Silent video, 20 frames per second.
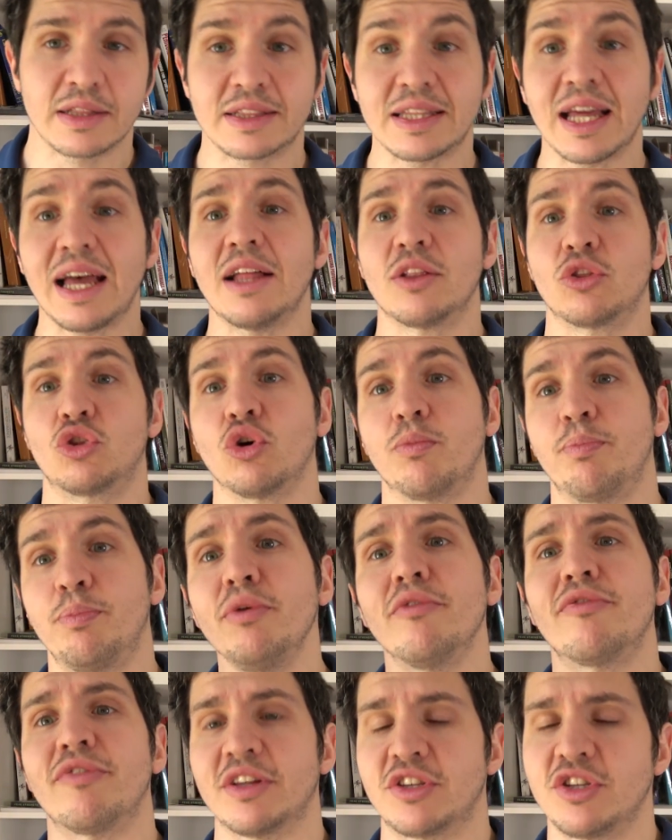tanto
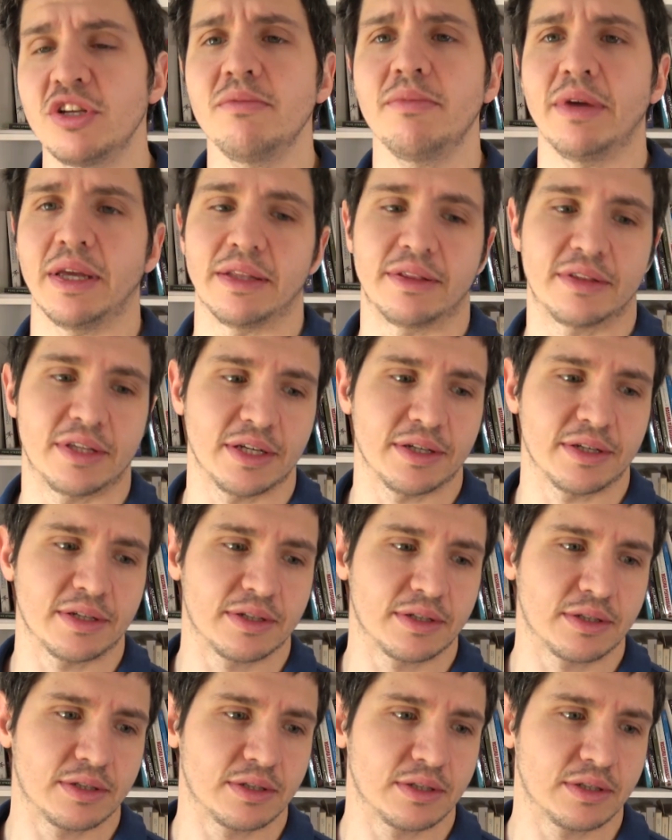più facilmente
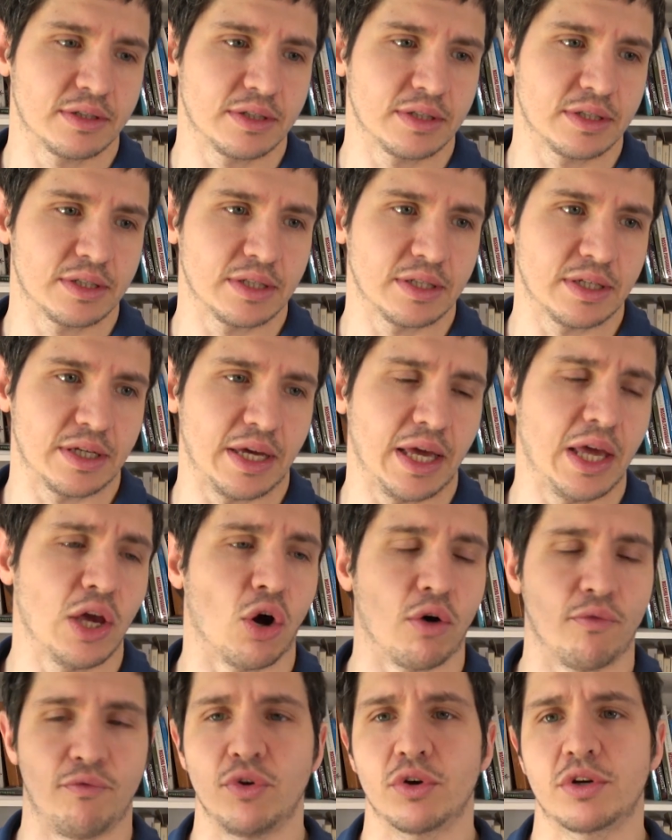è
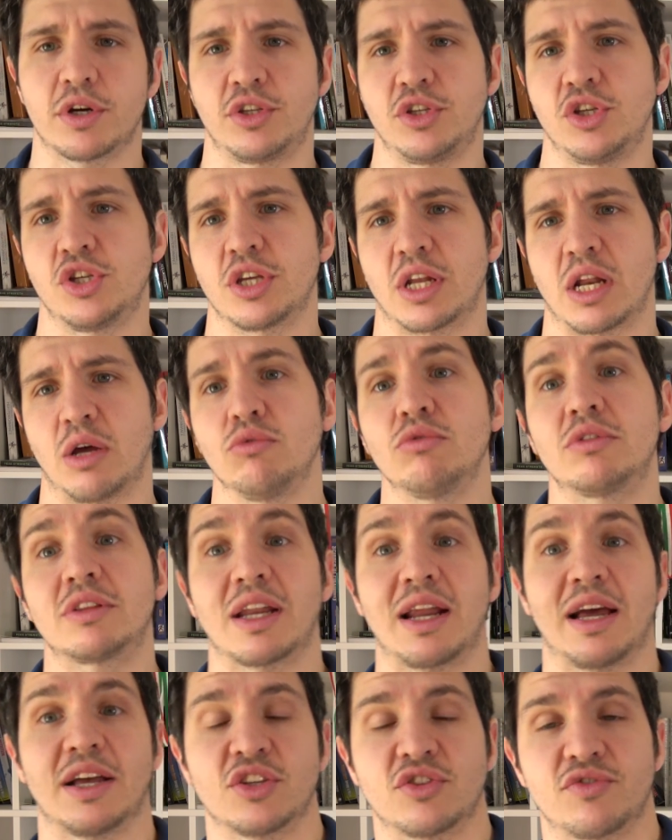ovvio che ci sarà un
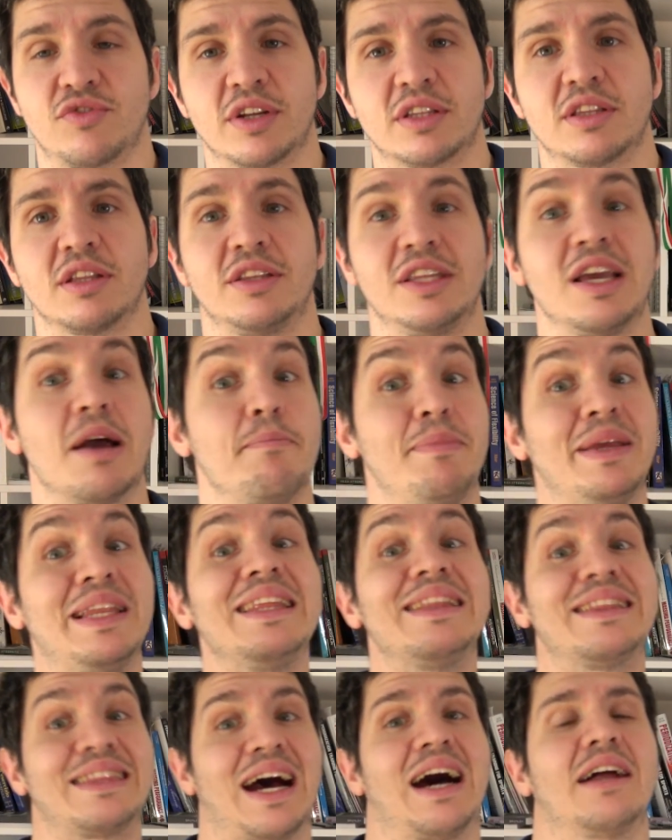transfert di
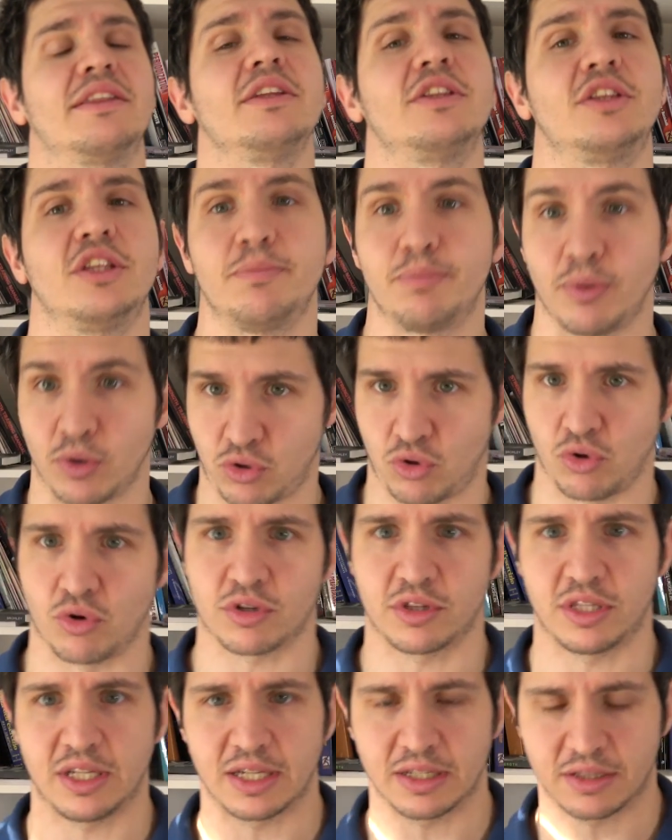abilità di tipo
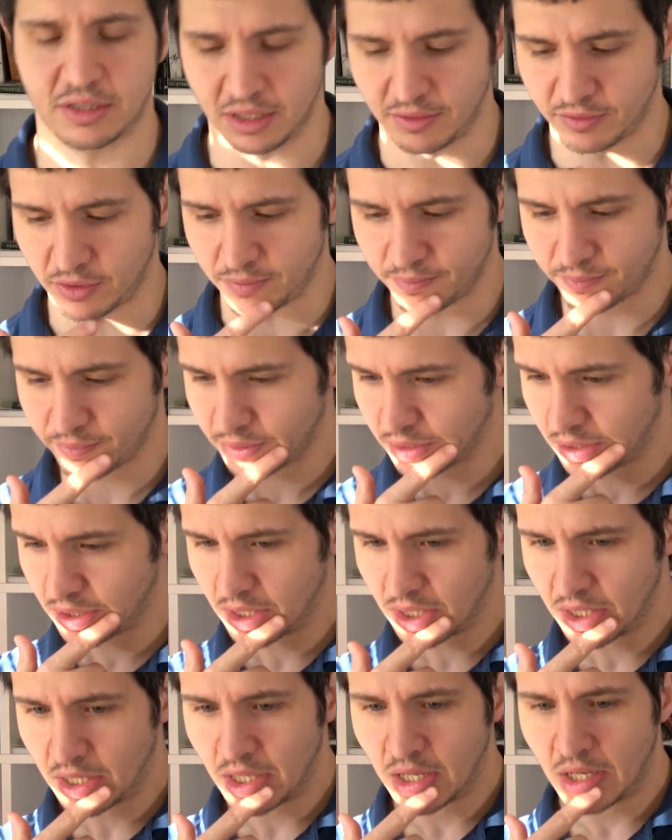coordinativo.
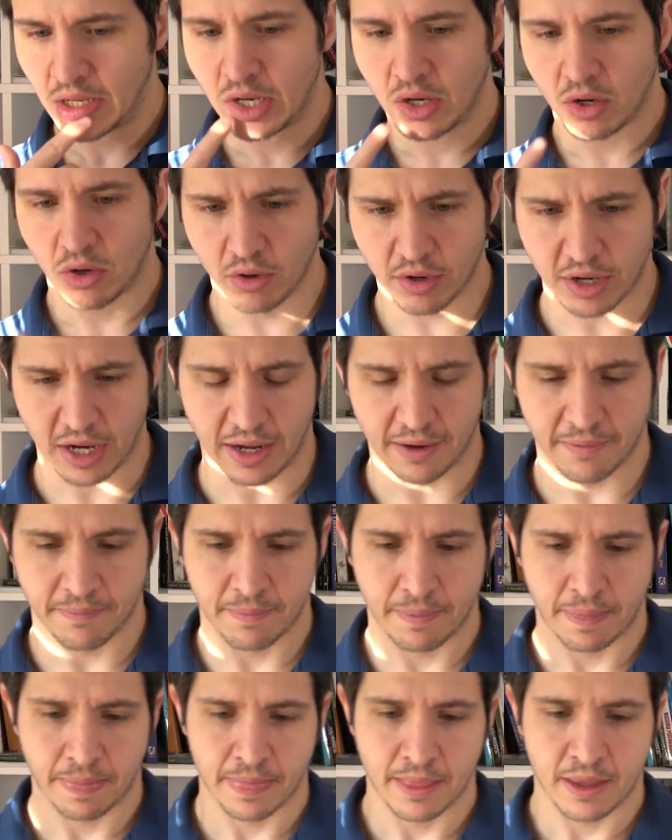
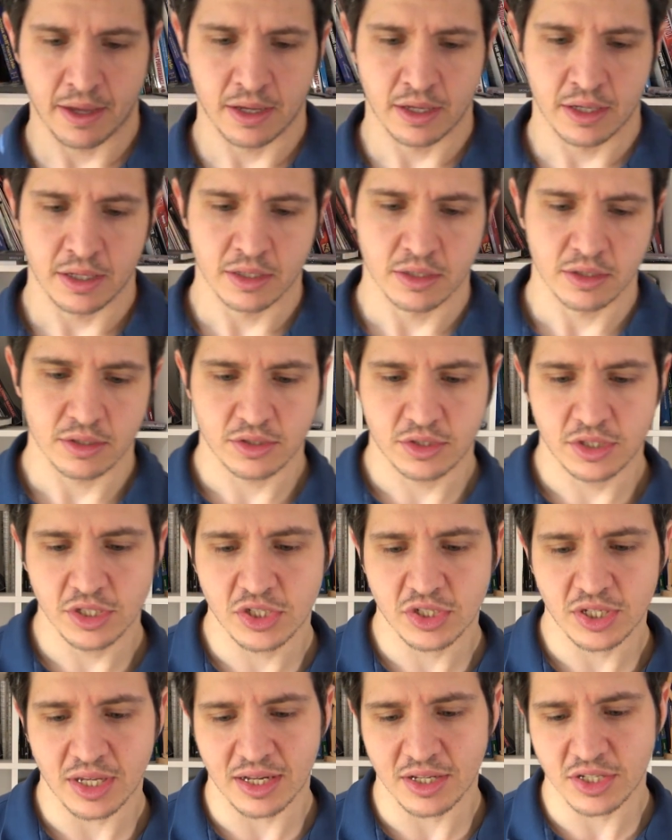Ora, ci
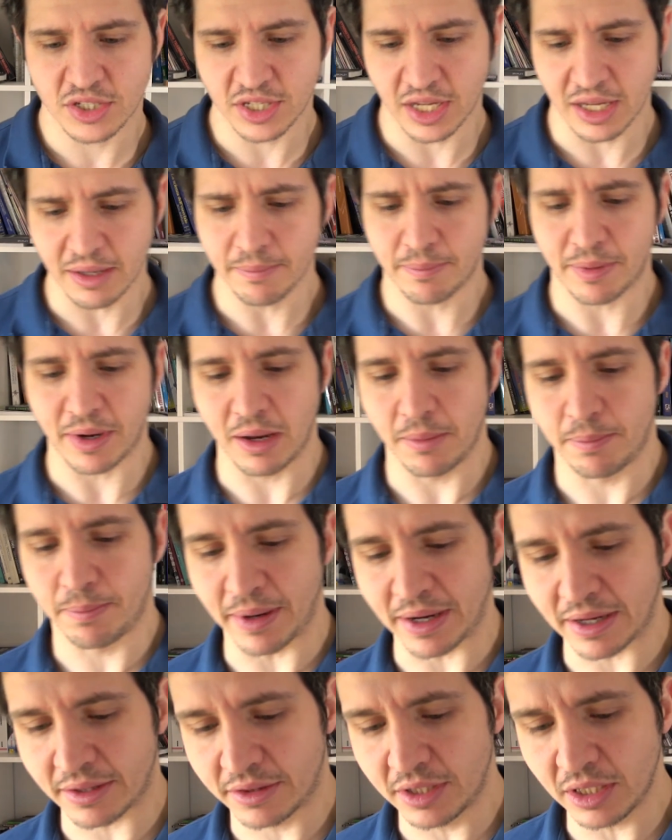sarà sempre il
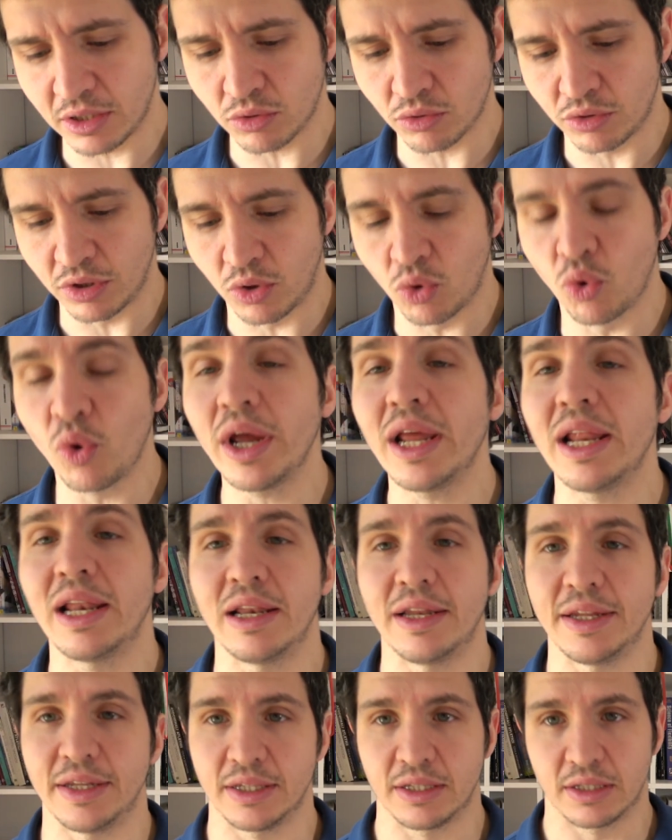partito di
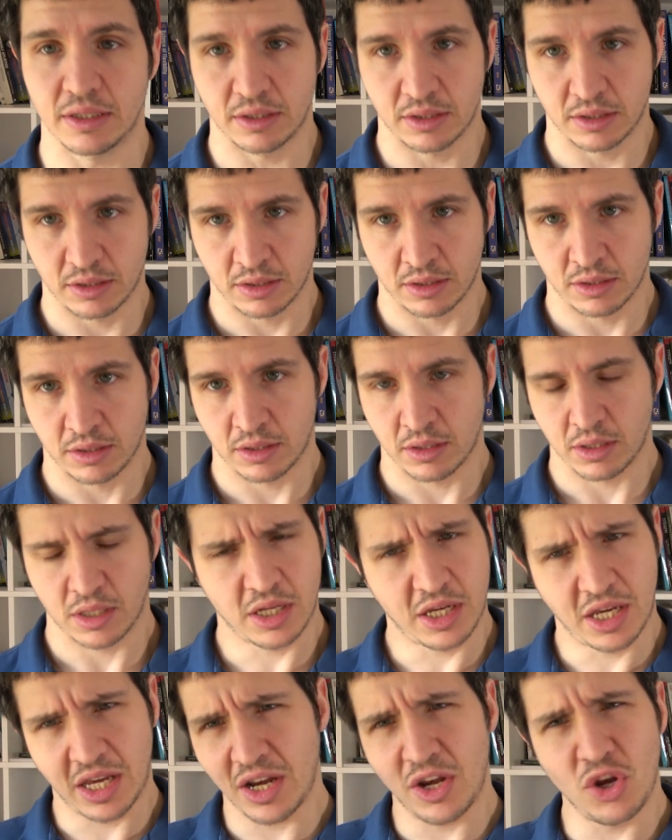quelli
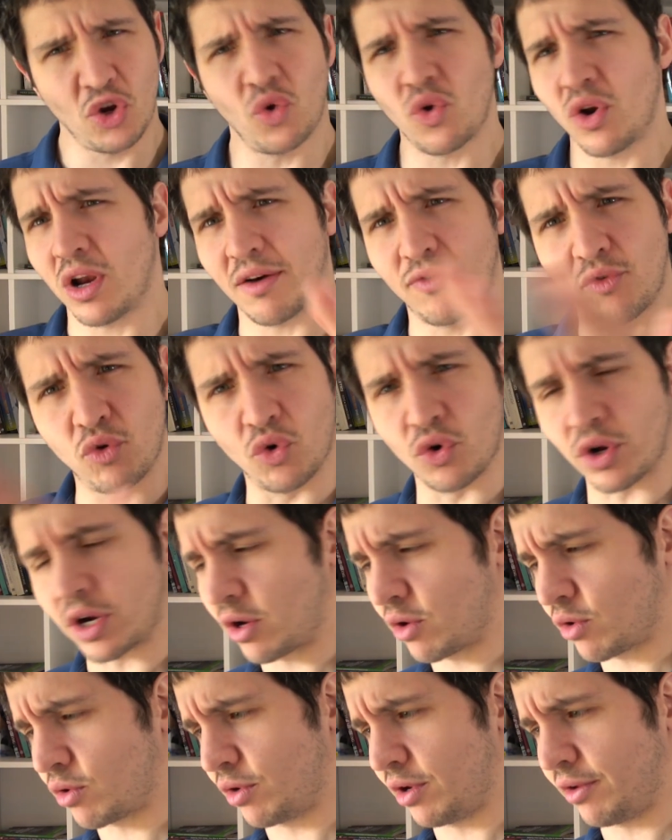che non
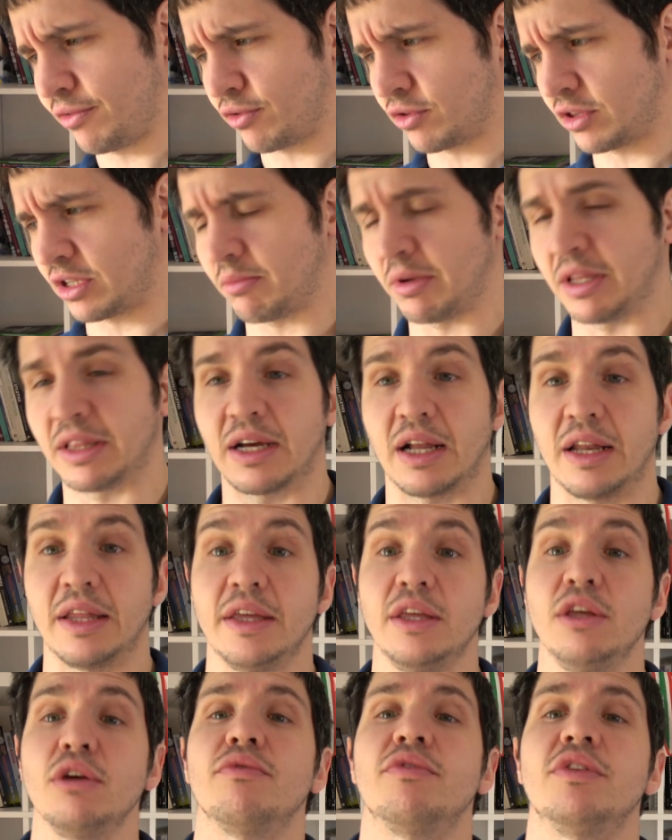lavorano con i fondamentali.
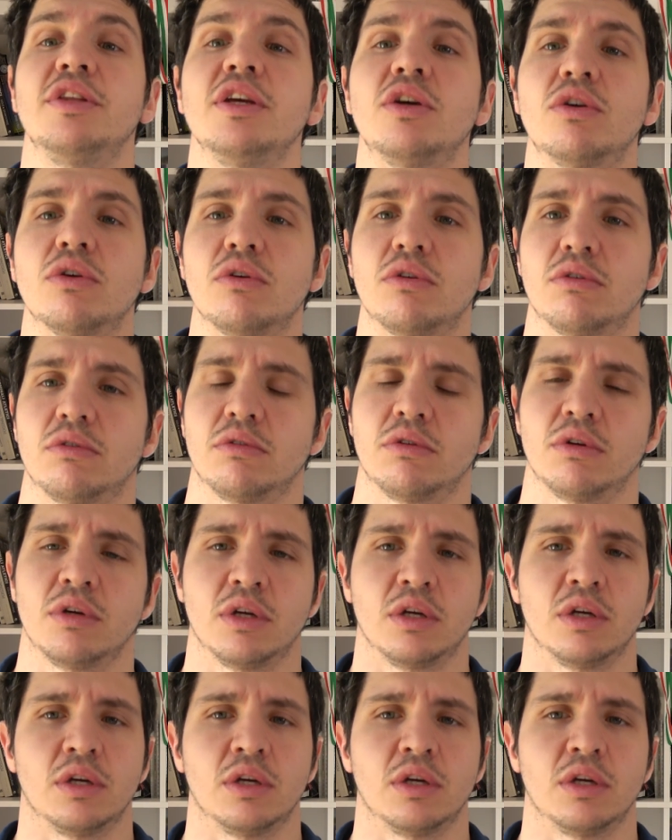Io vi dico